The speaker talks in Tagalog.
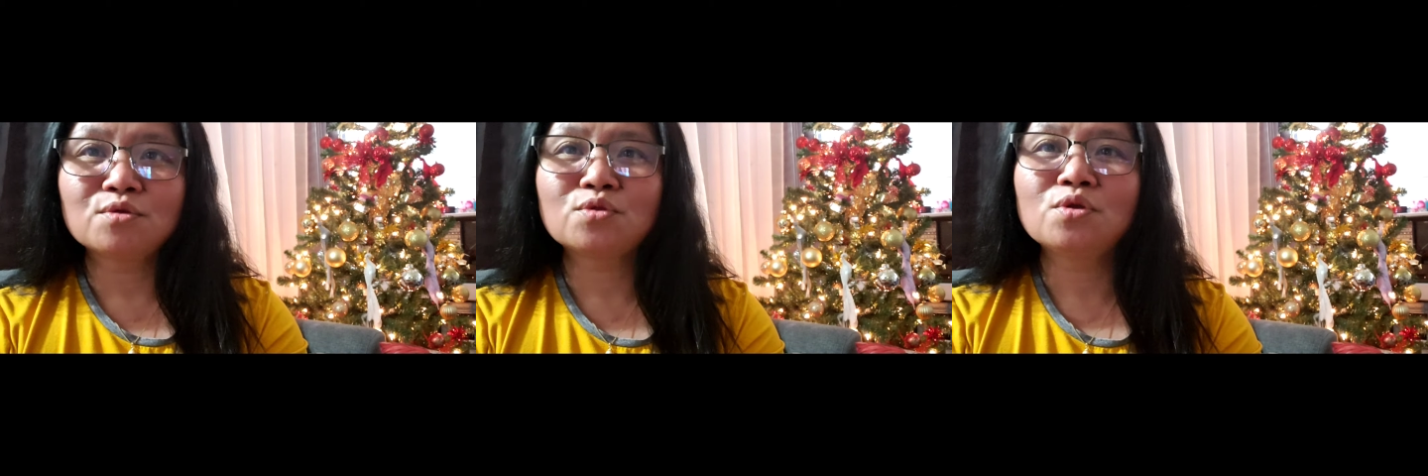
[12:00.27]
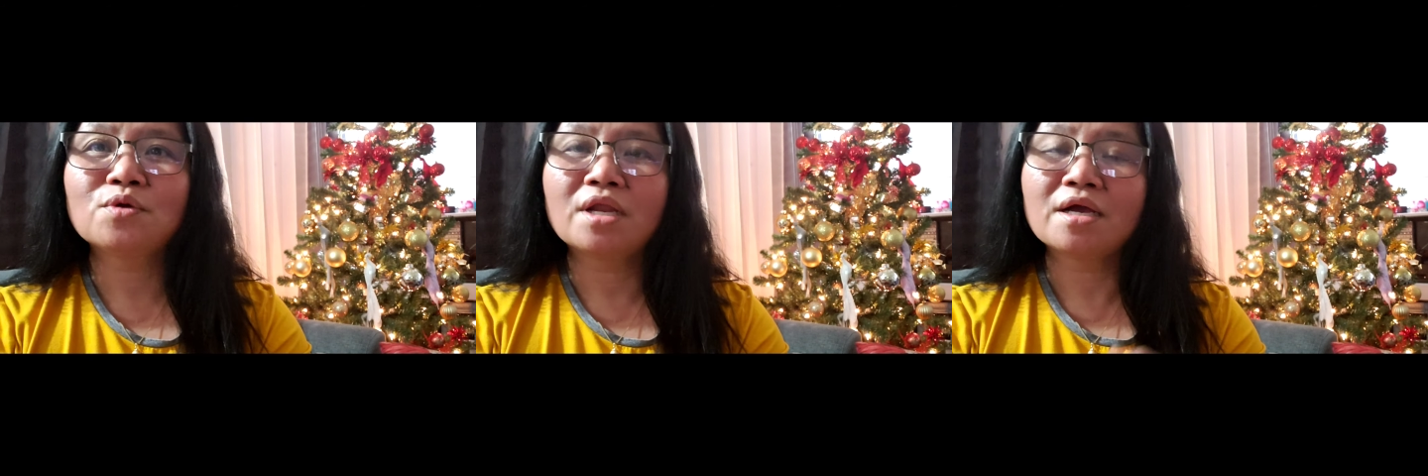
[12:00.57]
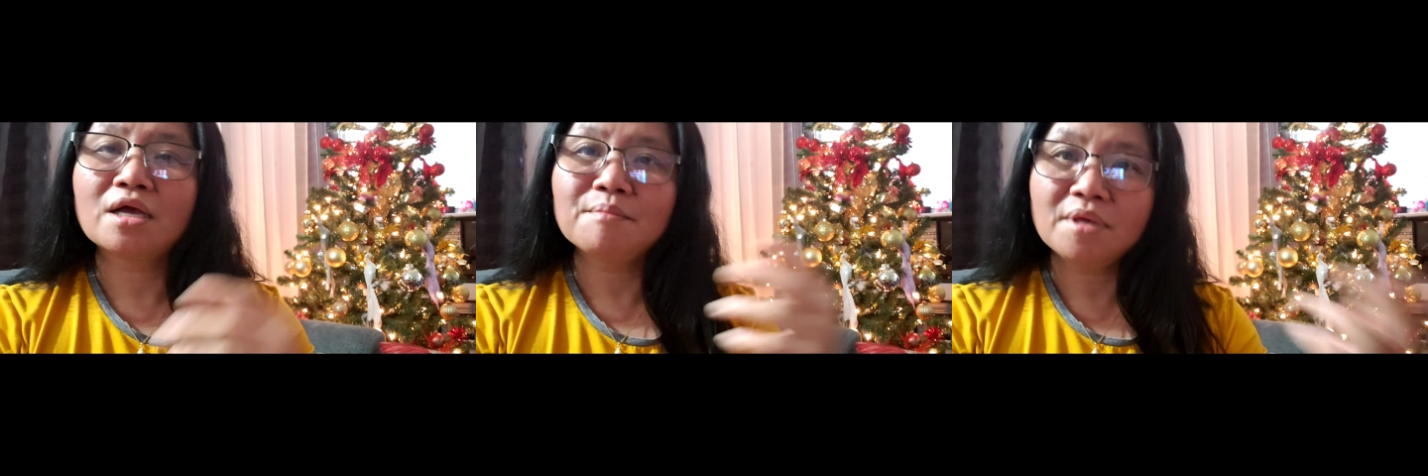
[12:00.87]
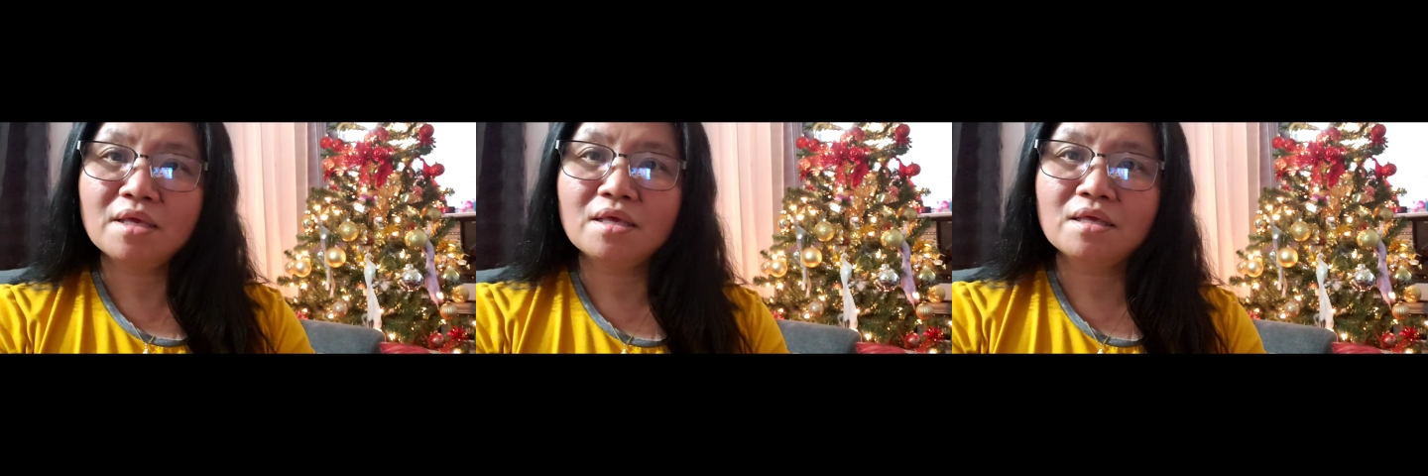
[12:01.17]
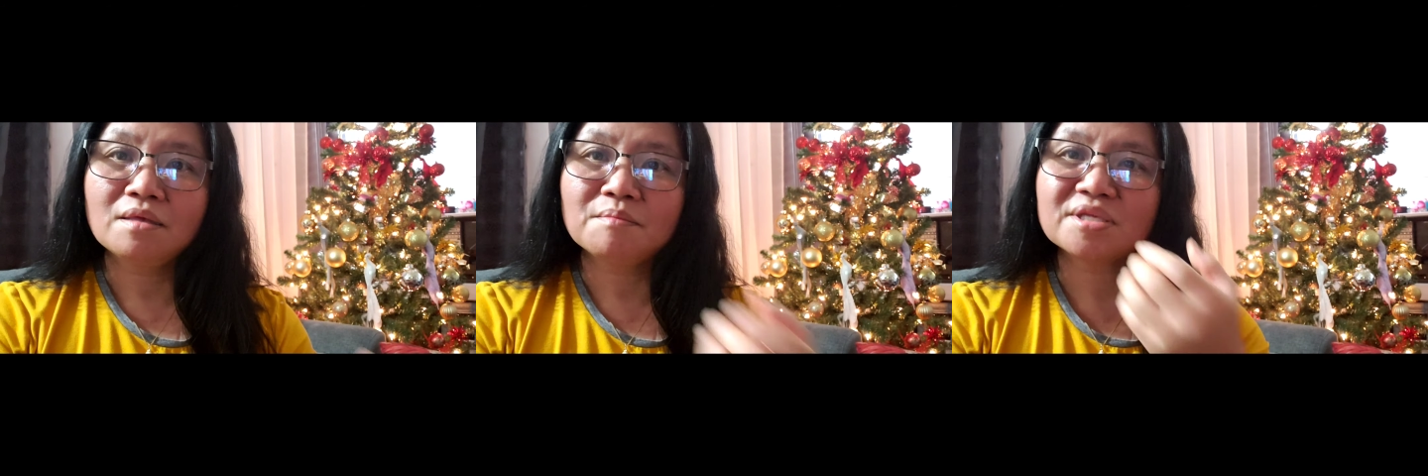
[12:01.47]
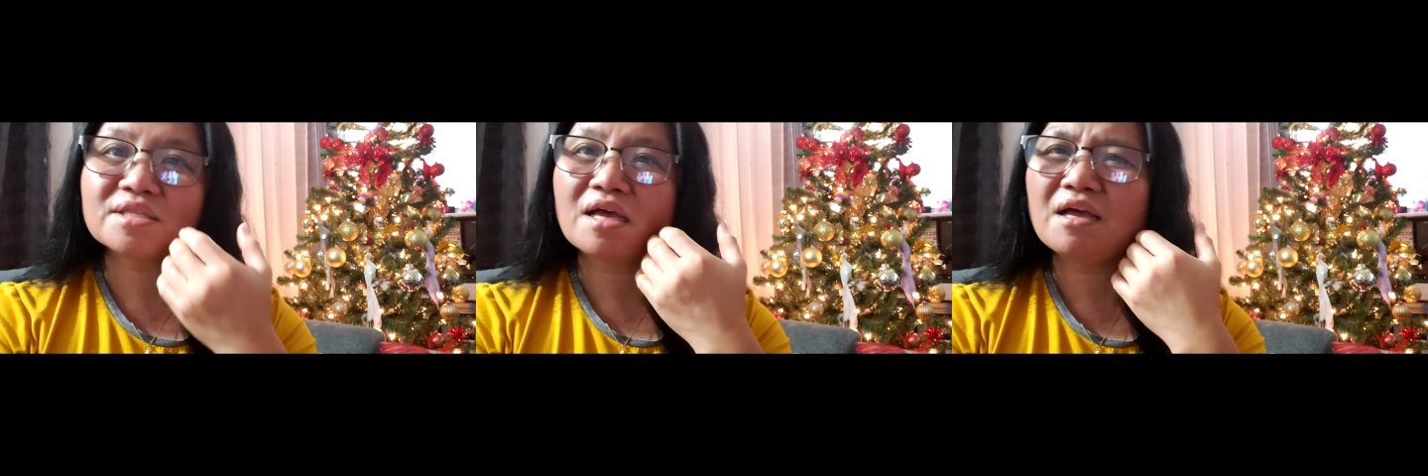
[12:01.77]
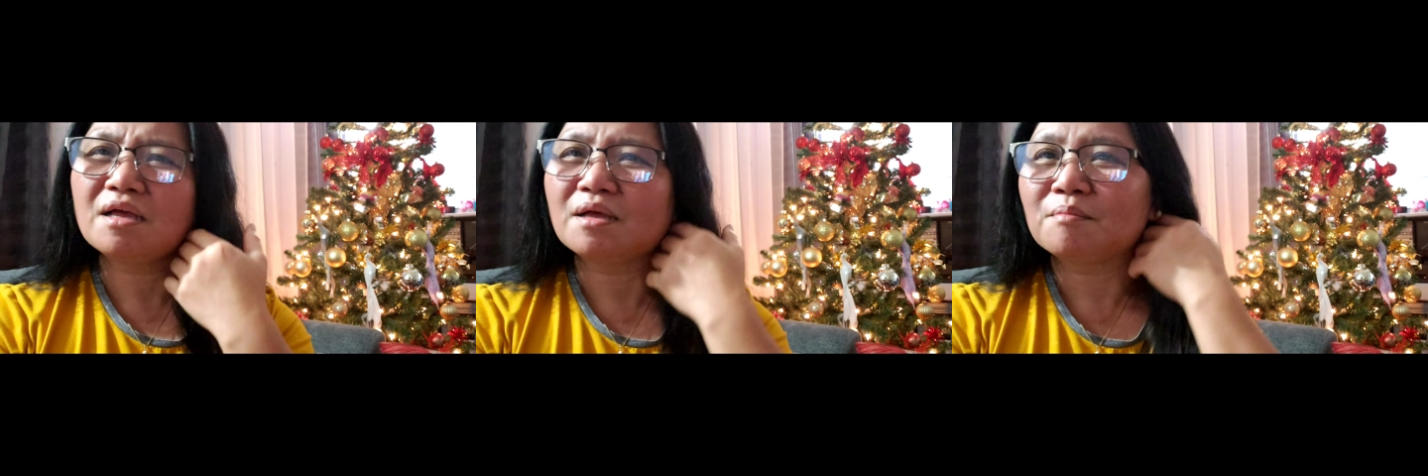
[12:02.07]
tutulong lang kami.
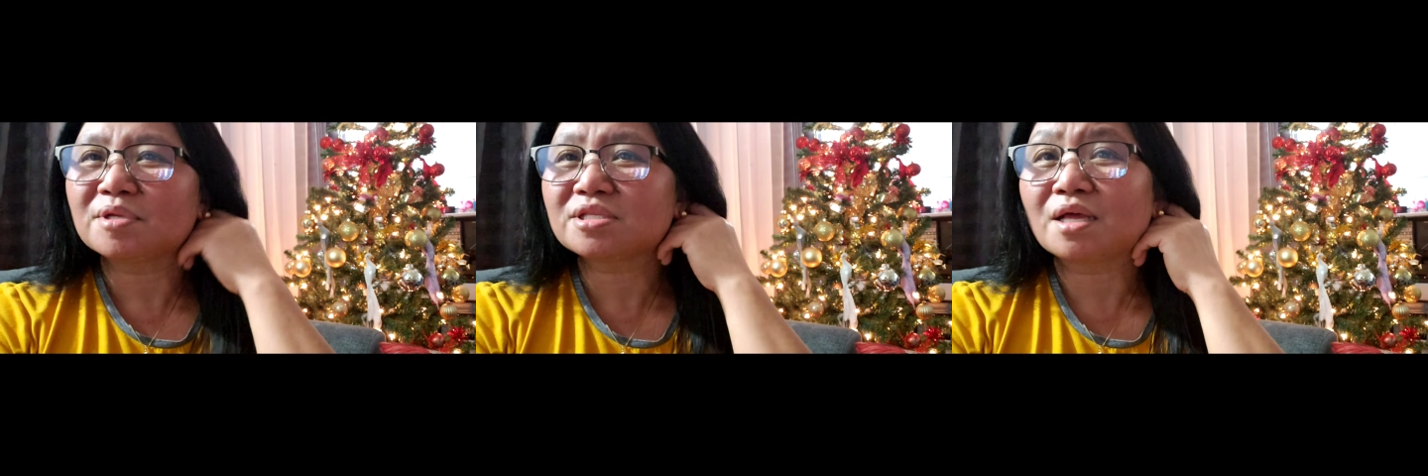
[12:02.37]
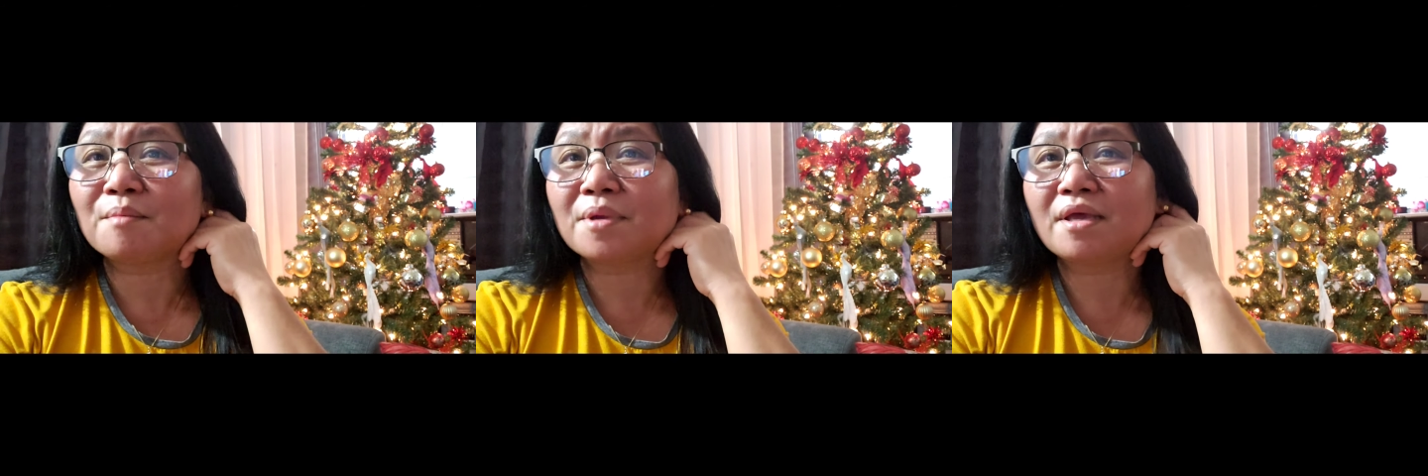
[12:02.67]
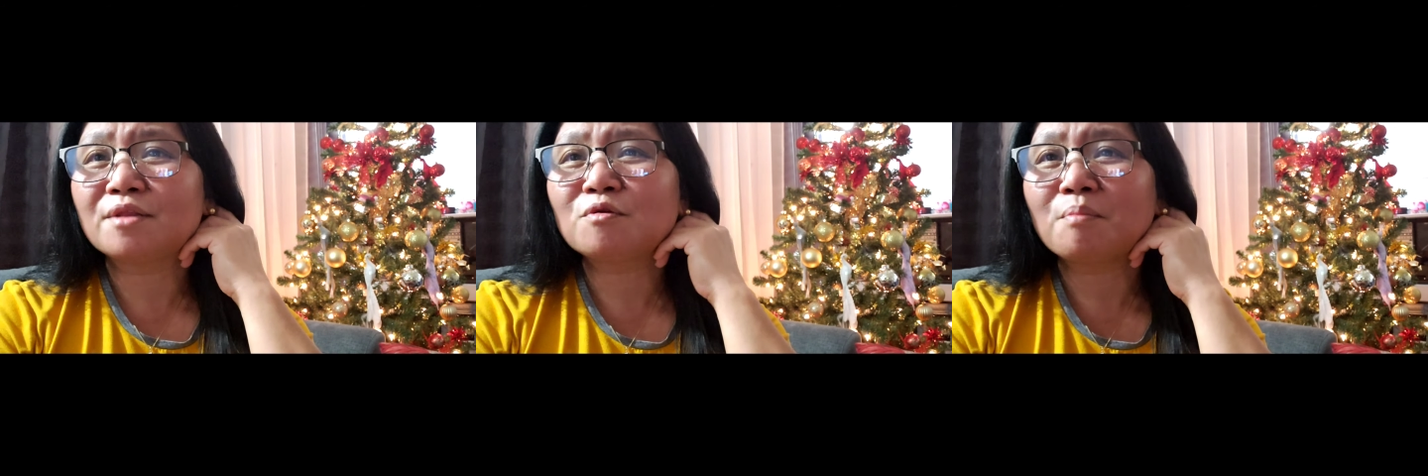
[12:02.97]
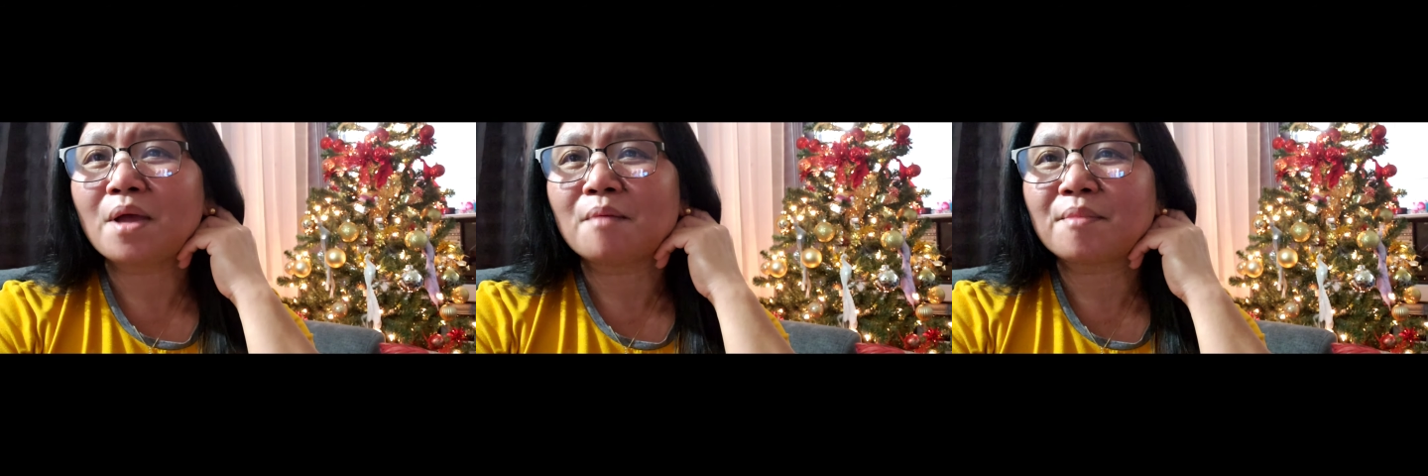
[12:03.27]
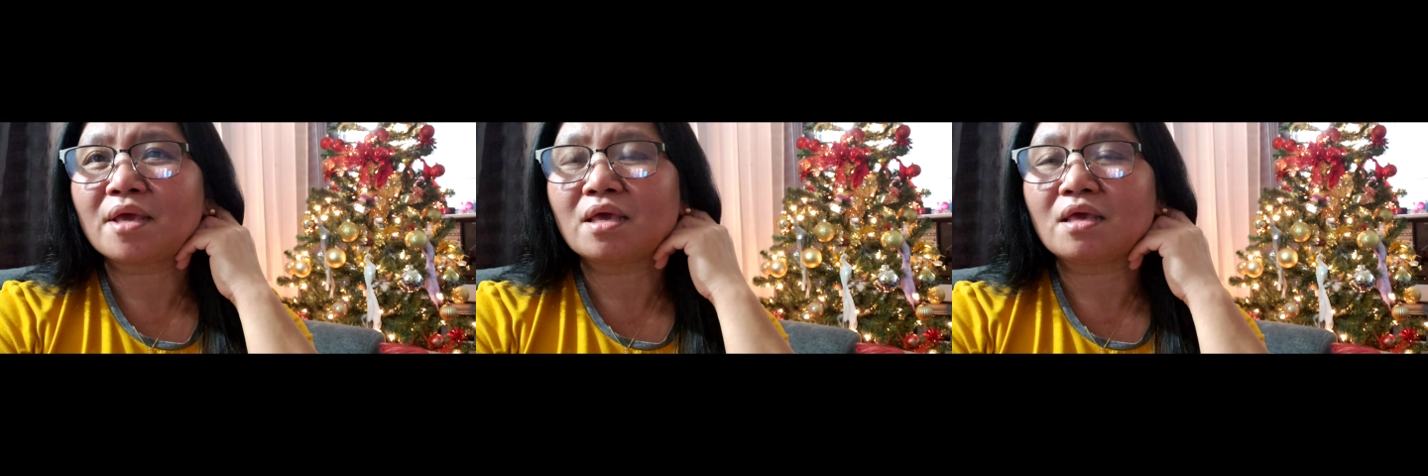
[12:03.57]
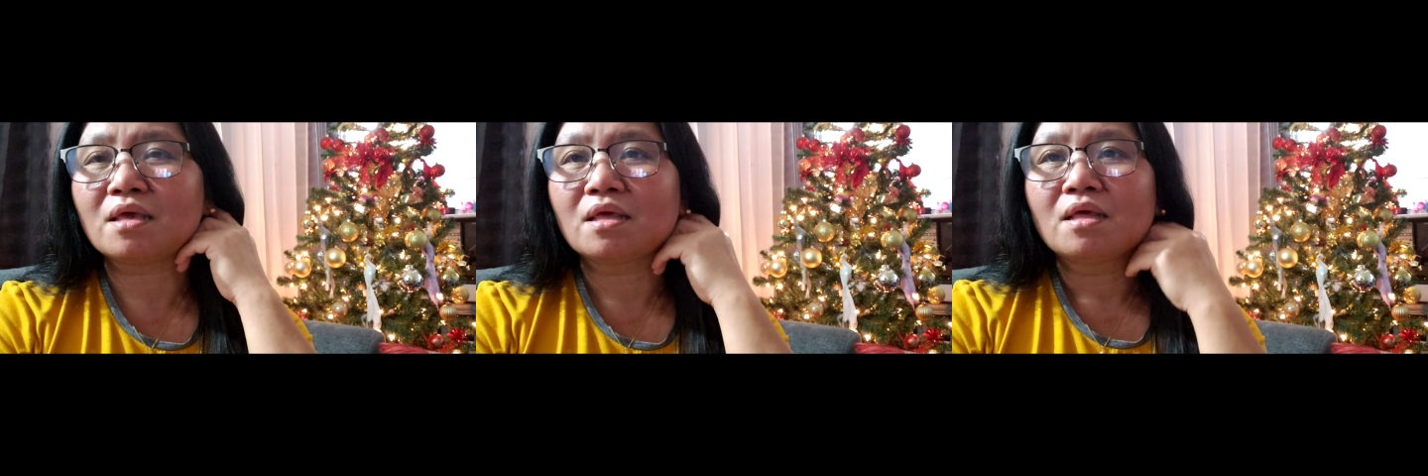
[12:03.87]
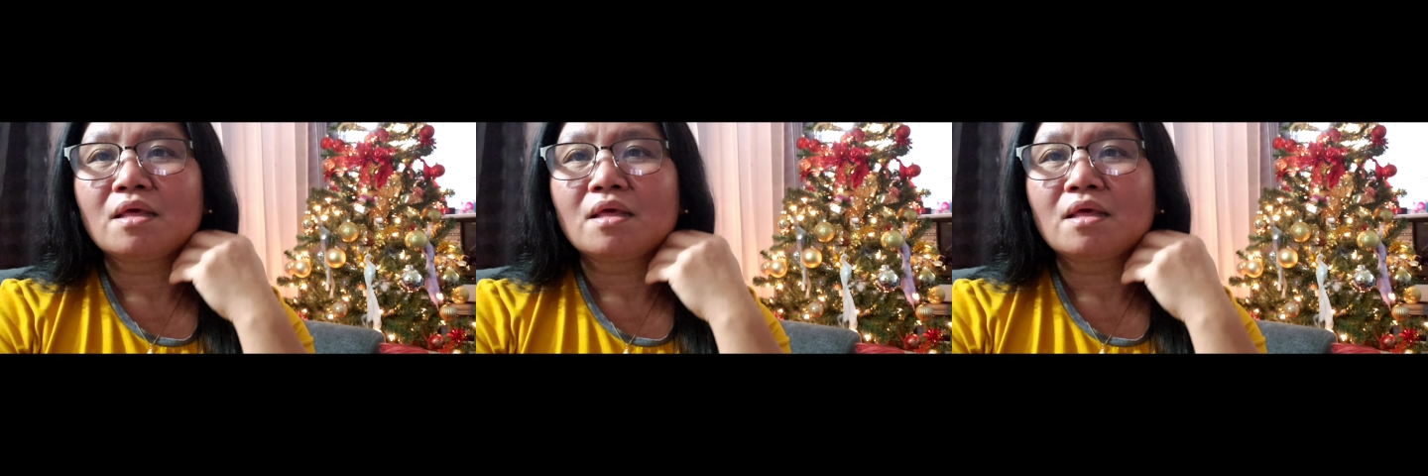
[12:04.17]
Basta, basta may ano pa, may,